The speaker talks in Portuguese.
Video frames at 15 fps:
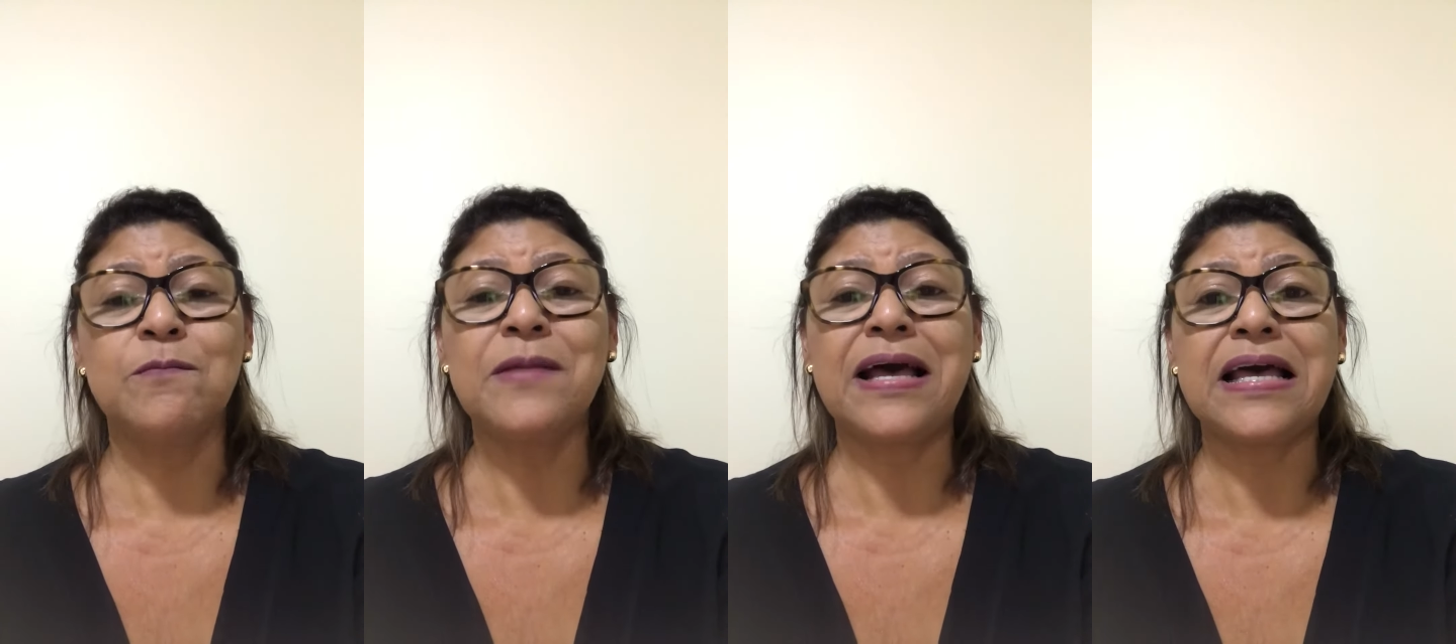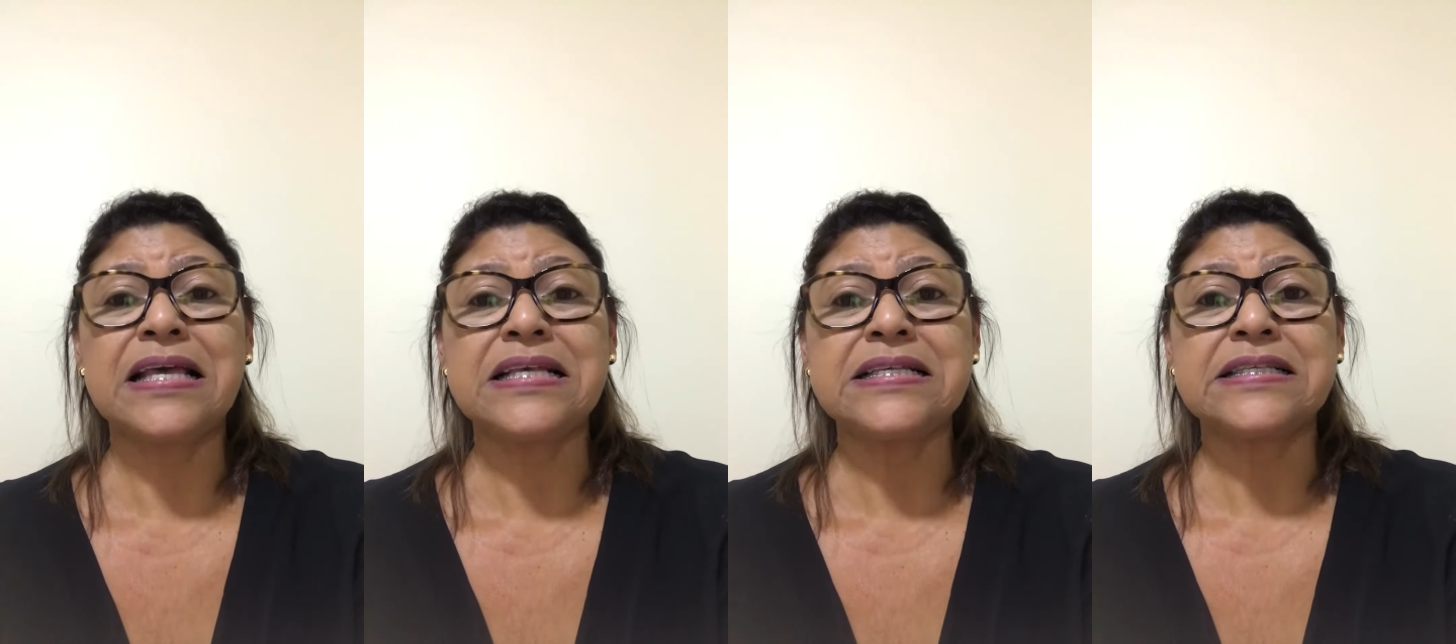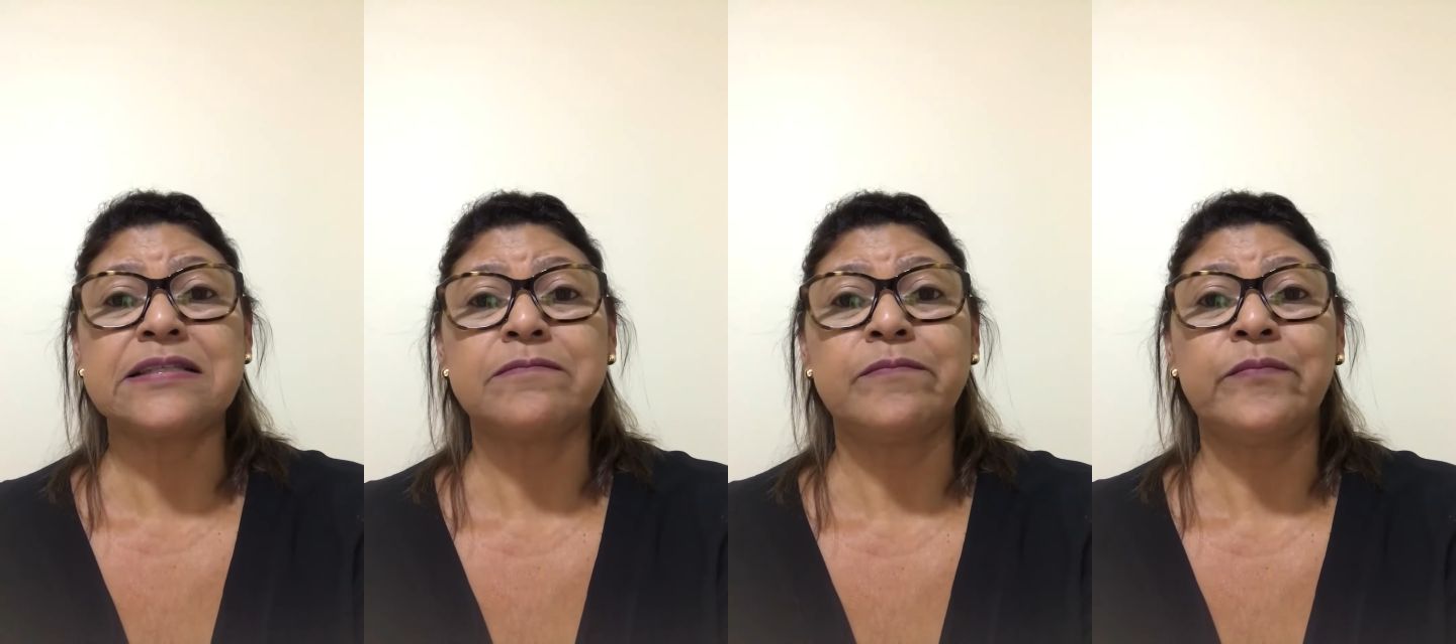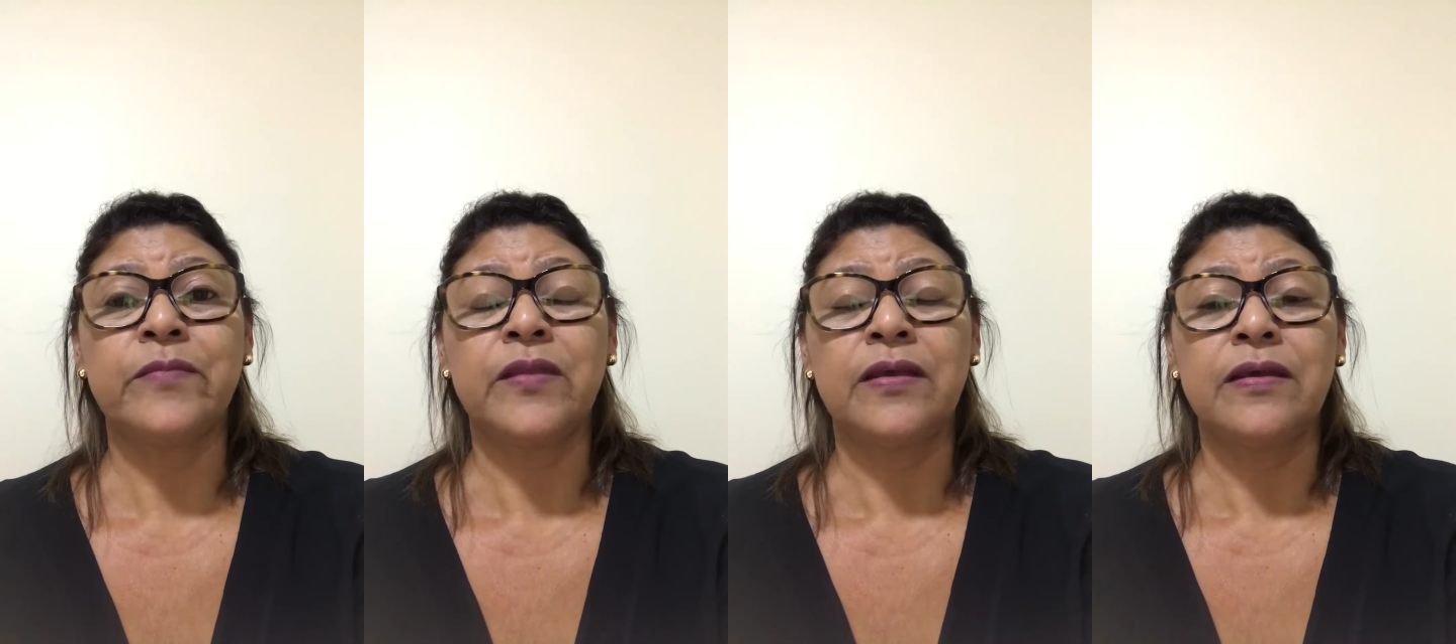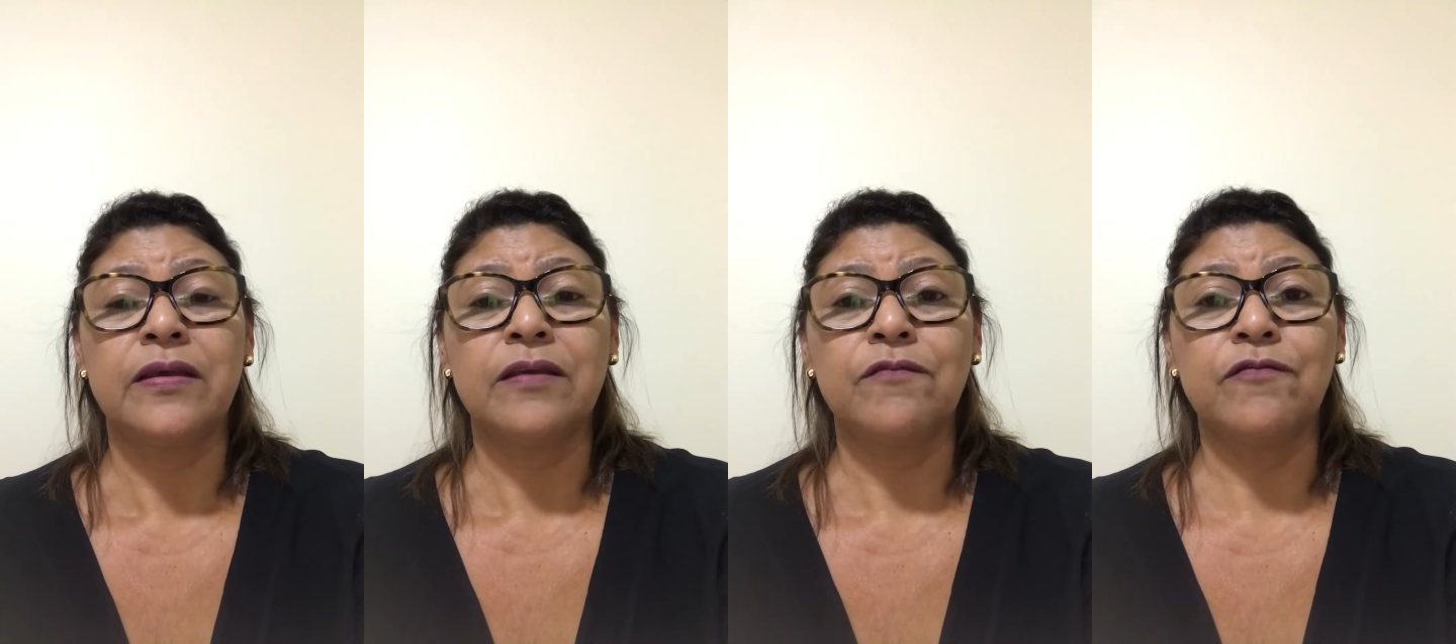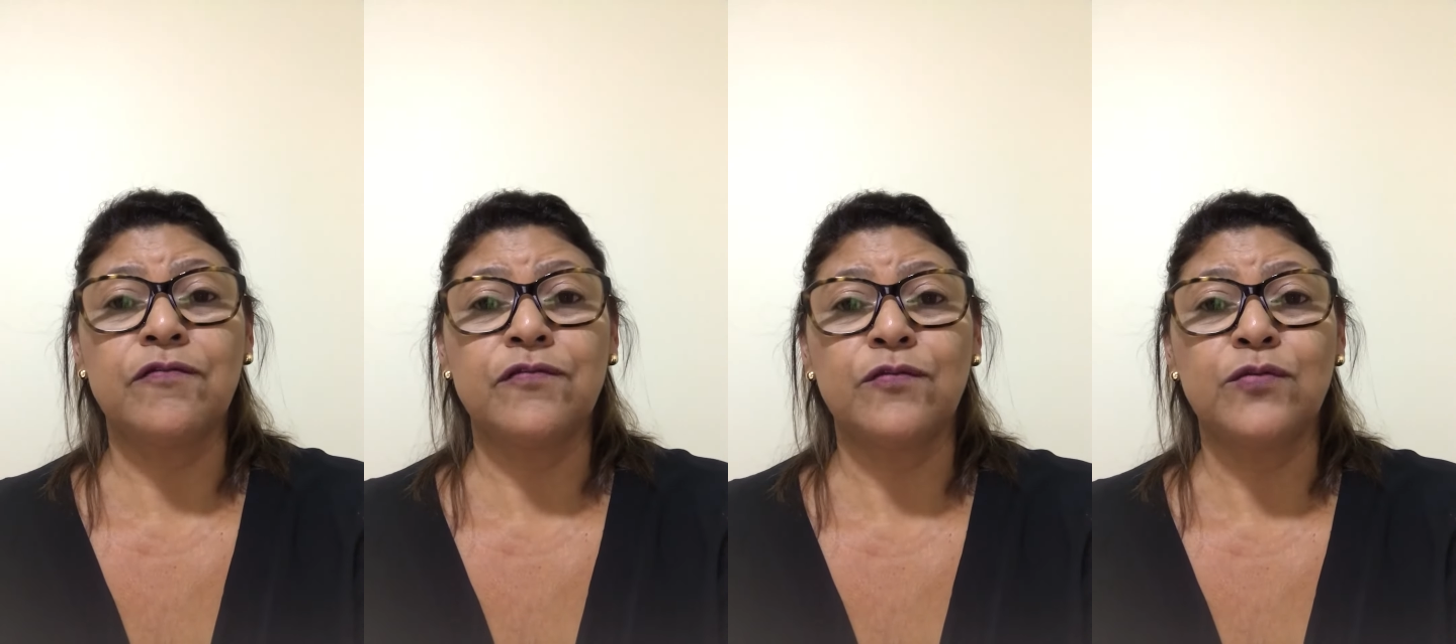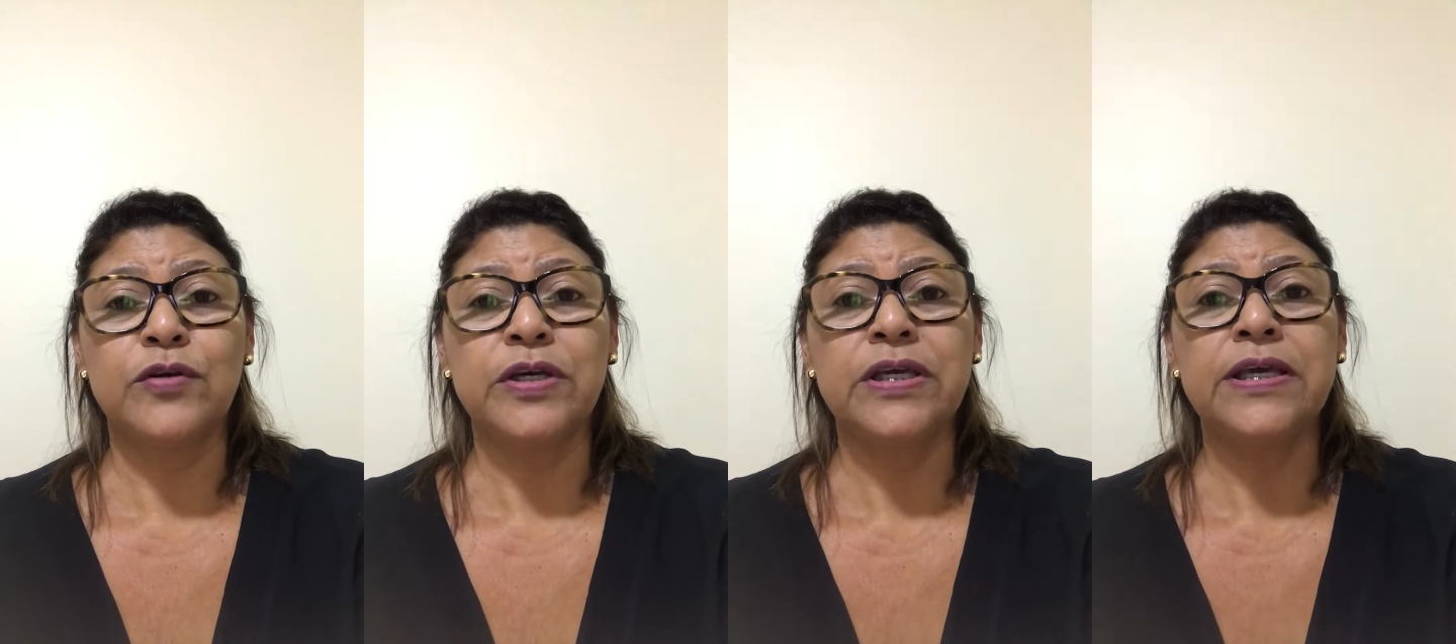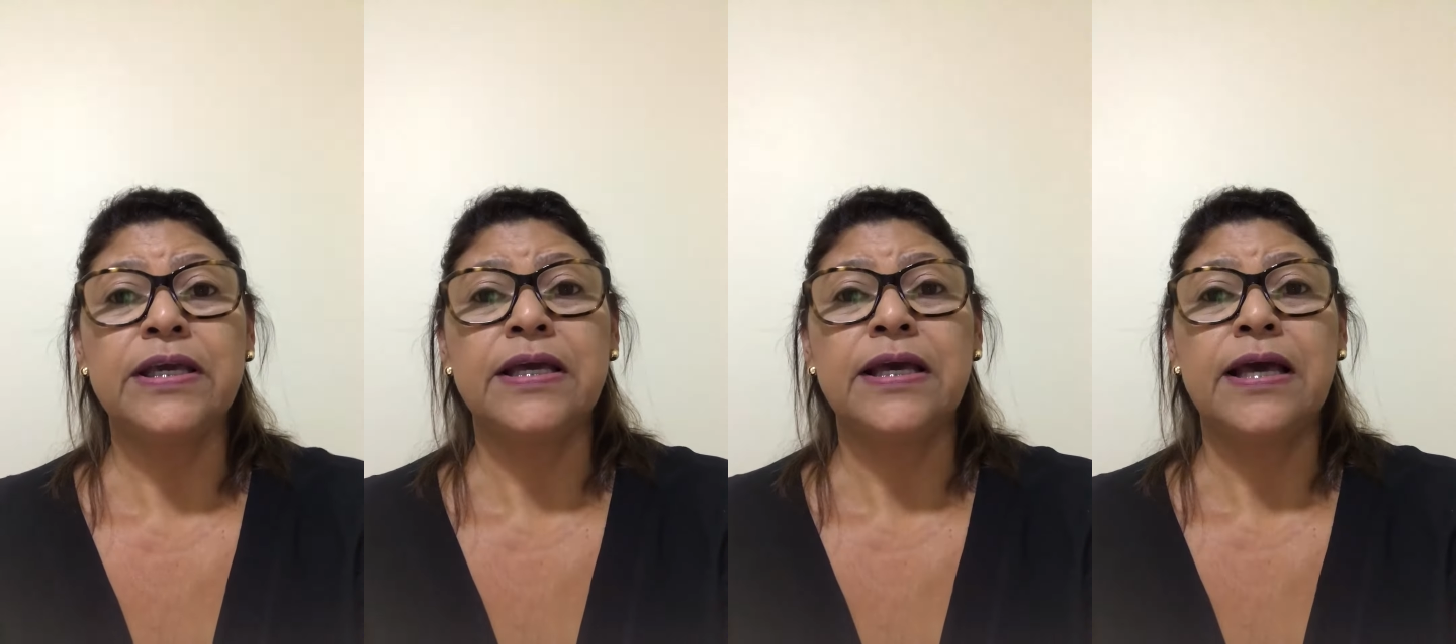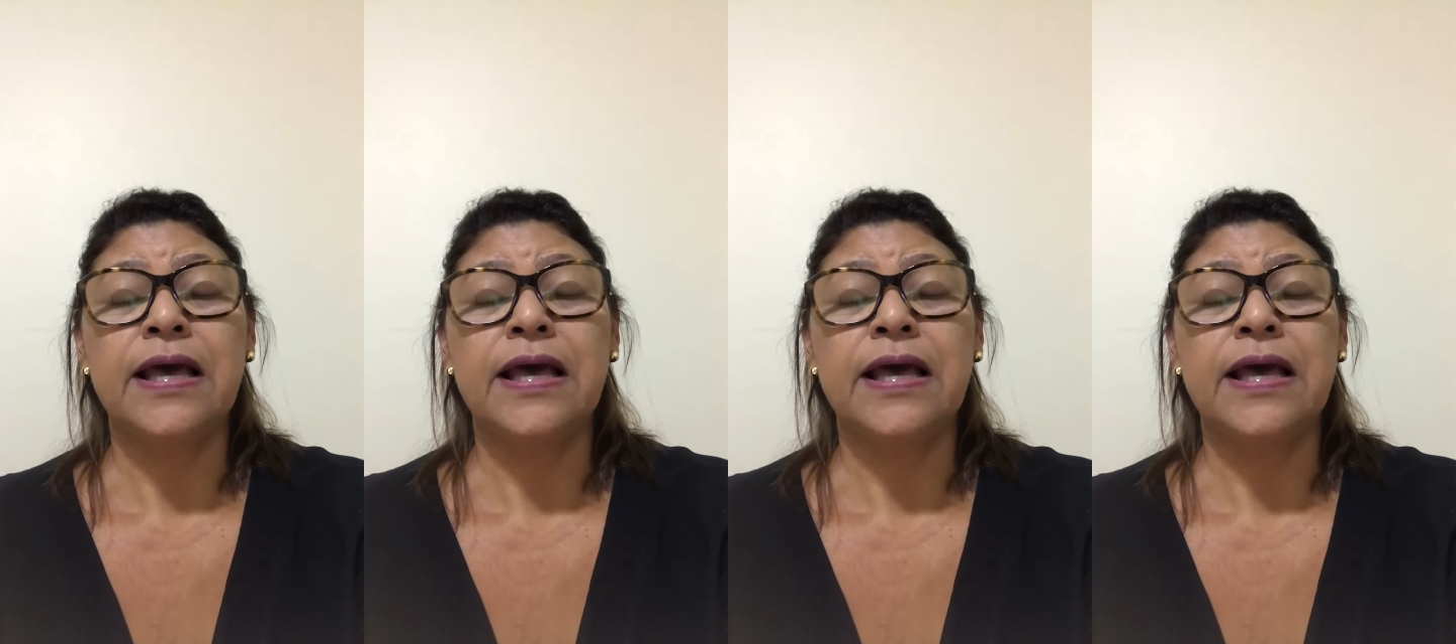mais, que foi